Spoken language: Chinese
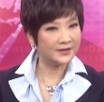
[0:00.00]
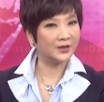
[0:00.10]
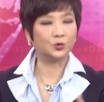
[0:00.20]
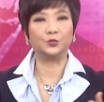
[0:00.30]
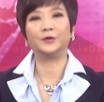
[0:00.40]
些
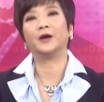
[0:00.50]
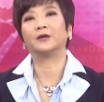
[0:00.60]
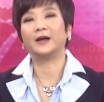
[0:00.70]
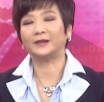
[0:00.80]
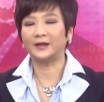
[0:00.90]
的股票，我
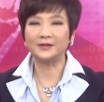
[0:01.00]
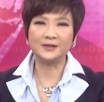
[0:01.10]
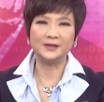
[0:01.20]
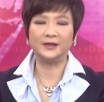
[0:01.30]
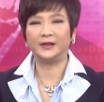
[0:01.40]
刚刚谈到
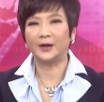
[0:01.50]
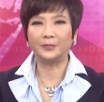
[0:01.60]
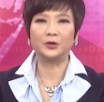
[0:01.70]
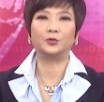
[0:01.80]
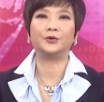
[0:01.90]
记忆体的
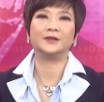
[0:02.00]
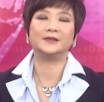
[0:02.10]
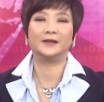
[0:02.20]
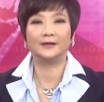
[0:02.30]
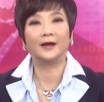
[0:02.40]
被动元
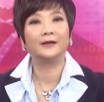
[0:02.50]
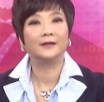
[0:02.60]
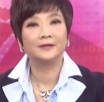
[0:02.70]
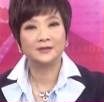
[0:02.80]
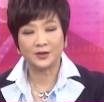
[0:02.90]
件呐，
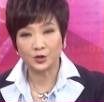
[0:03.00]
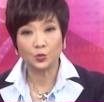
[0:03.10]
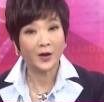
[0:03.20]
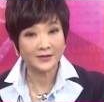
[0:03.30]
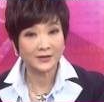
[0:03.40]
其实
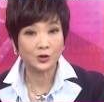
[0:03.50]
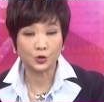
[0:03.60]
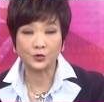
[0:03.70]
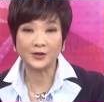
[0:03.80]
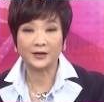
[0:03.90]
外资的
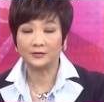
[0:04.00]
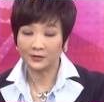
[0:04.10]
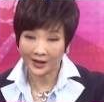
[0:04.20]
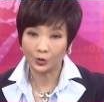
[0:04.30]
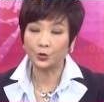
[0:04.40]
手上
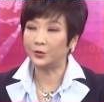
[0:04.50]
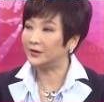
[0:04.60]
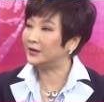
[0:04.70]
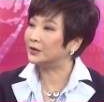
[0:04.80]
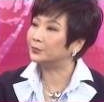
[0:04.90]
它都有一
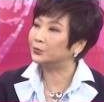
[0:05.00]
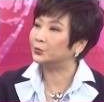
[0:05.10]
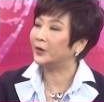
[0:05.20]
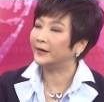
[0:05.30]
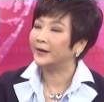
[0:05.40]
定的部
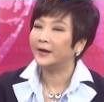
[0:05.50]
位。